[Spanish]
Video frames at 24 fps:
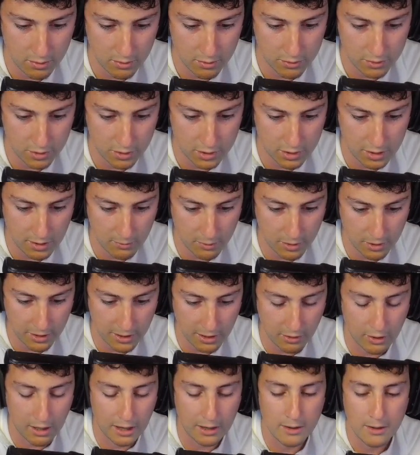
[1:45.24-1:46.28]
Sí, se va a mover en
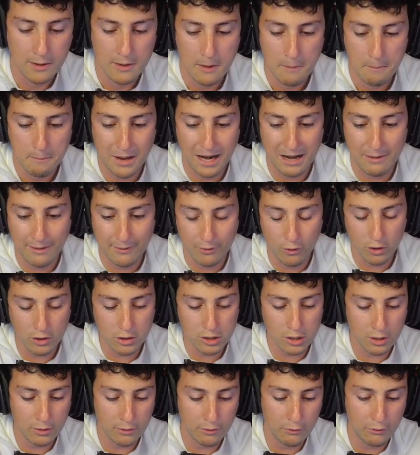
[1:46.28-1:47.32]
diagonal. Vale, van
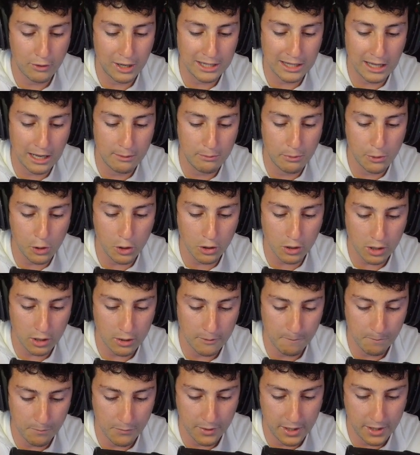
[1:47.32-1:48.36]
dos. Falta el Brock.
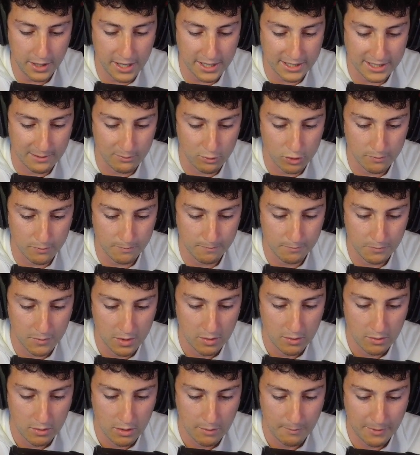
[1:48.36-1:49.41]
Y ya estamos.
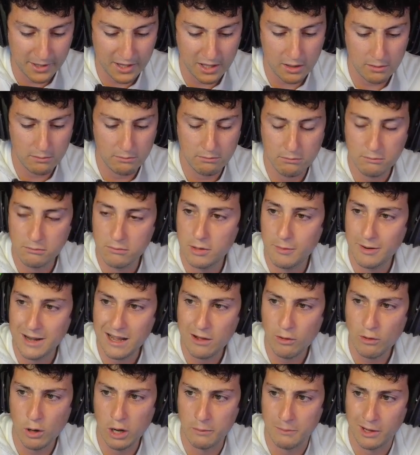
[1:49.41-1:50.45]
Aparte, deberían
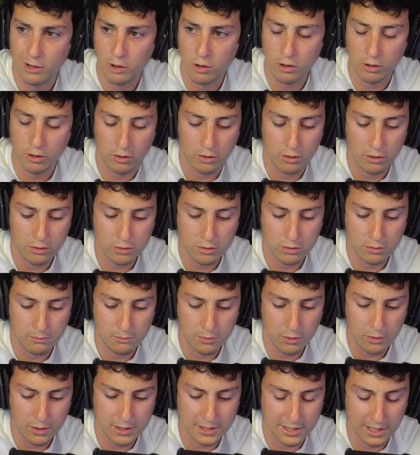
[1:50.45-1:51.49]
jugar mejor, ¿no? Son
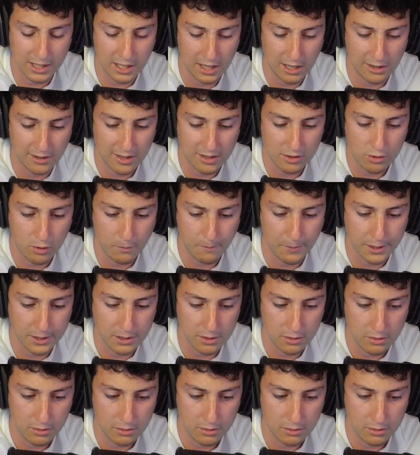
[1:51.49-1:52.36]
brawlers de 500 copas.